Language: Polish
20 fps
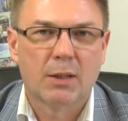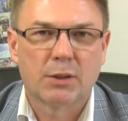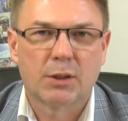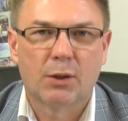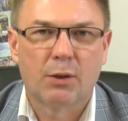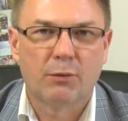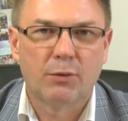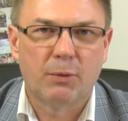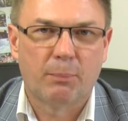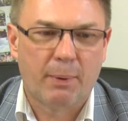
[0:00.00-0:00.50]

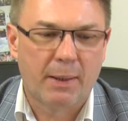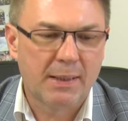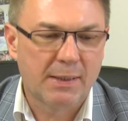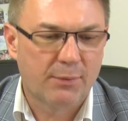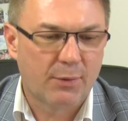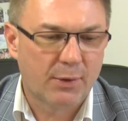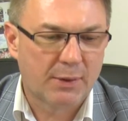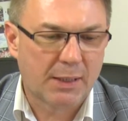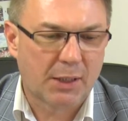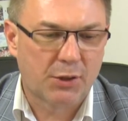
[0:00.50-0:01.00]
Szanowni
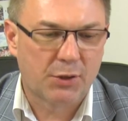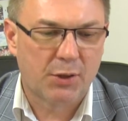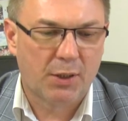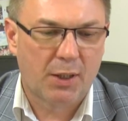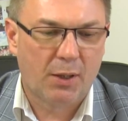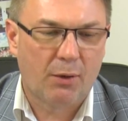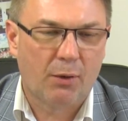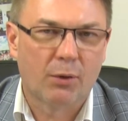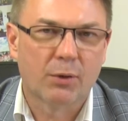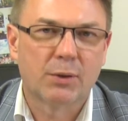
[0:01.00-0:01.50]
Państwo,
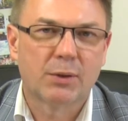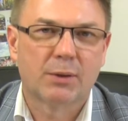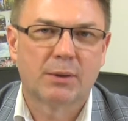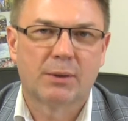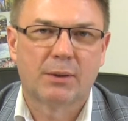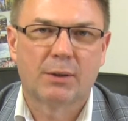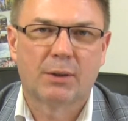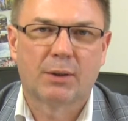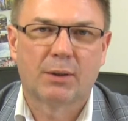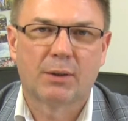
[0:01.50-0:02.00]
zacznę od
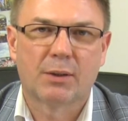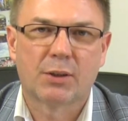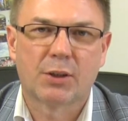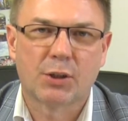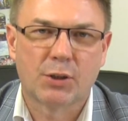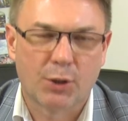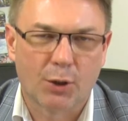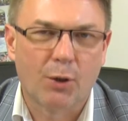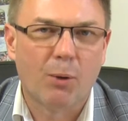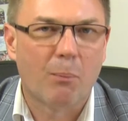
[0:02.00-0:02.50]

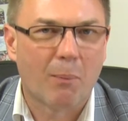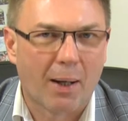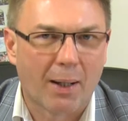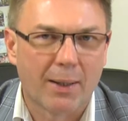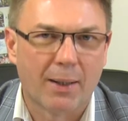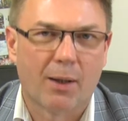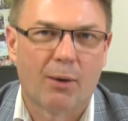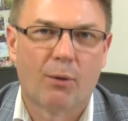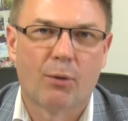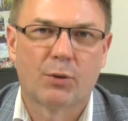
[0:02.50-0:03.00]
3 e,
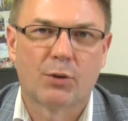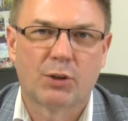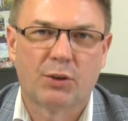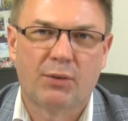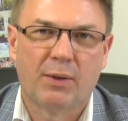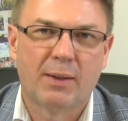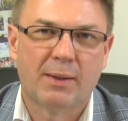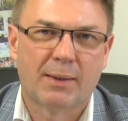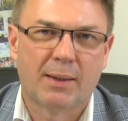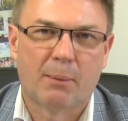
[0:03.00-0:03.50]
maja, od
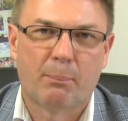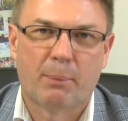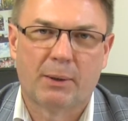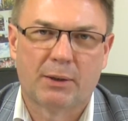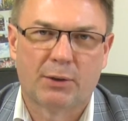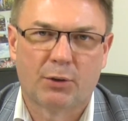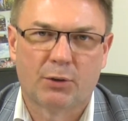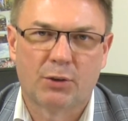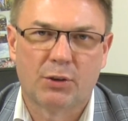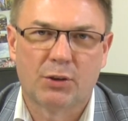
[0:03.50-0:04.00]
święta
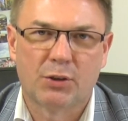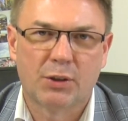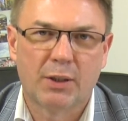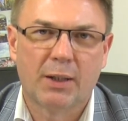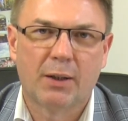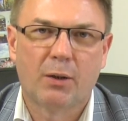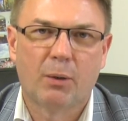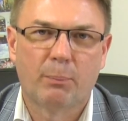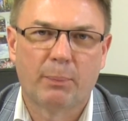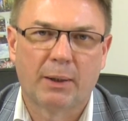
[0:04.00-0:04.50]

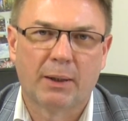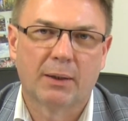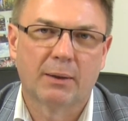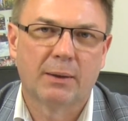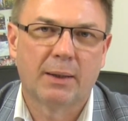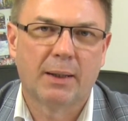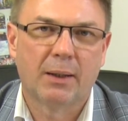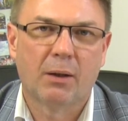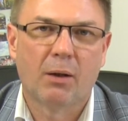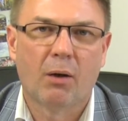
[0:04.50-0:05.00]
patriotycznego,
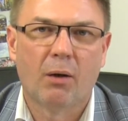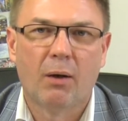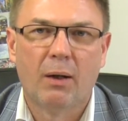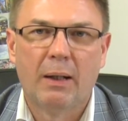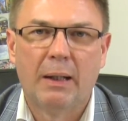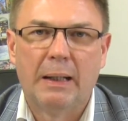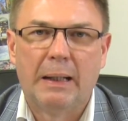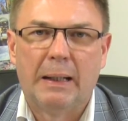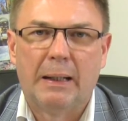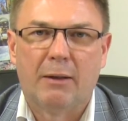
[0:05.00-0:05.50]
pięknego,
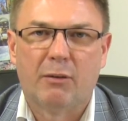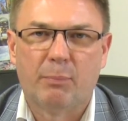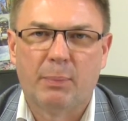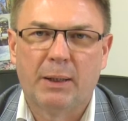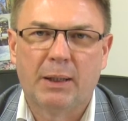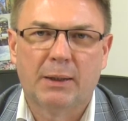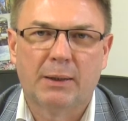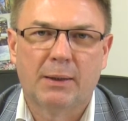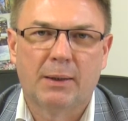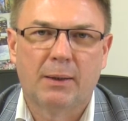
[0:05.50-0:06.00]
w
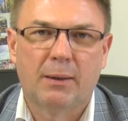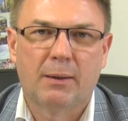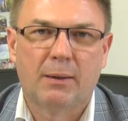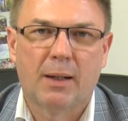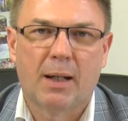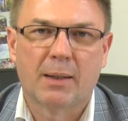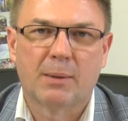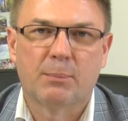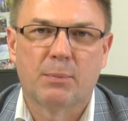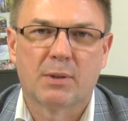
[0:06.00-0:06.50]
pięknej
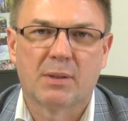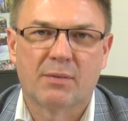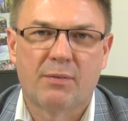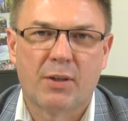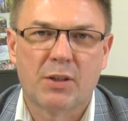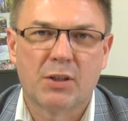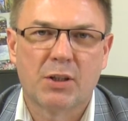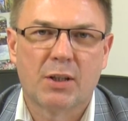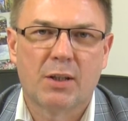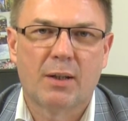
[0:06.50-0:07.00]

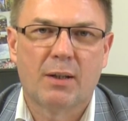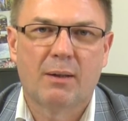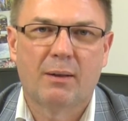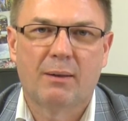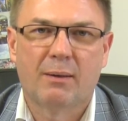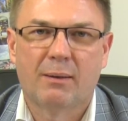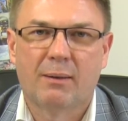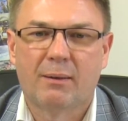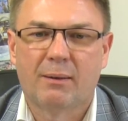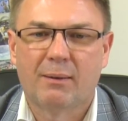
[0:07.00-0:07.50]
atmosferze
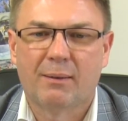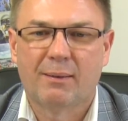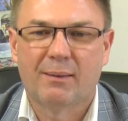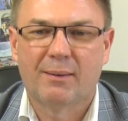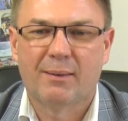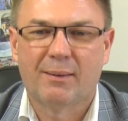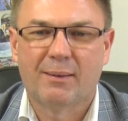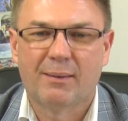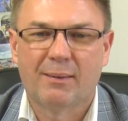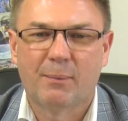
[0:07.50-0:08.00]

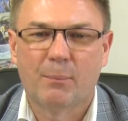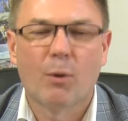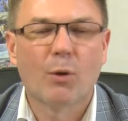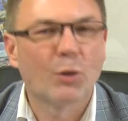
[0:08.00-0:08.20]
e,